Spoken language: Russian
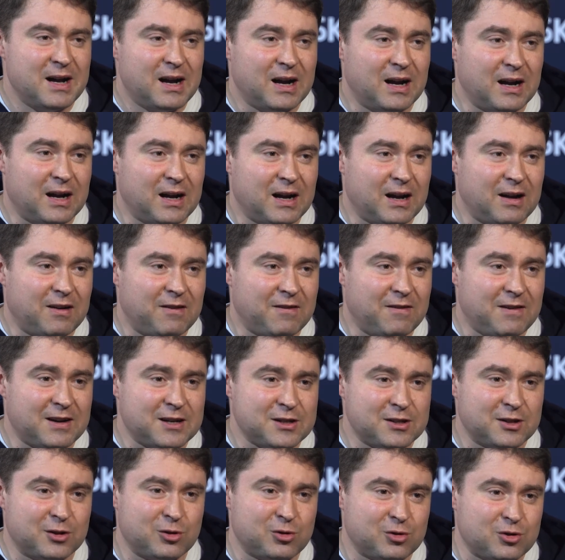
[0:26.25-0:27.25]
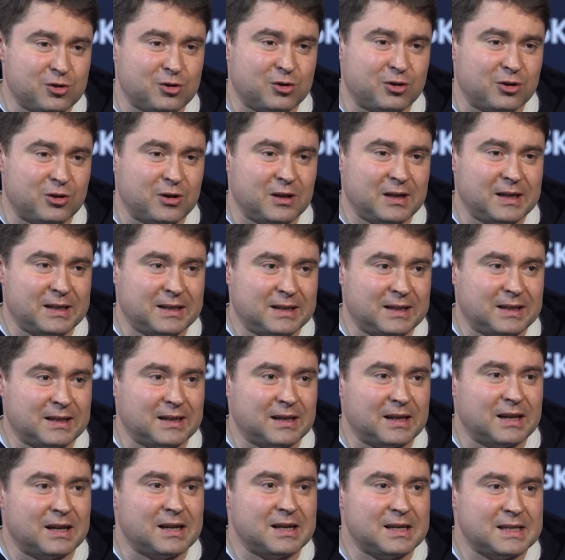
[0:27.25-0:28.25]
А, важно то, что
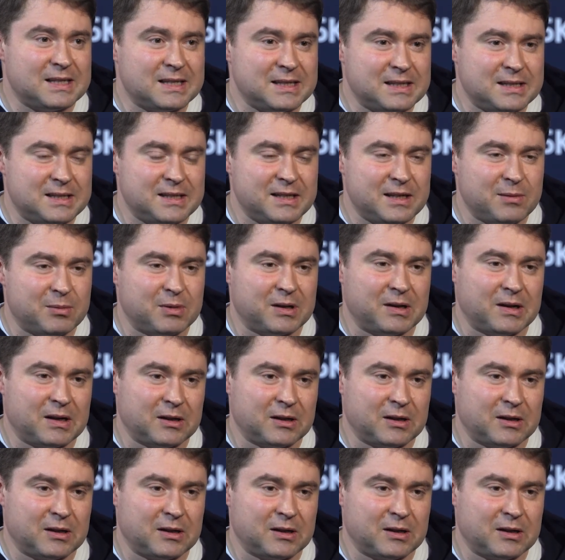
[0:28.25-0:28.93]
это системы,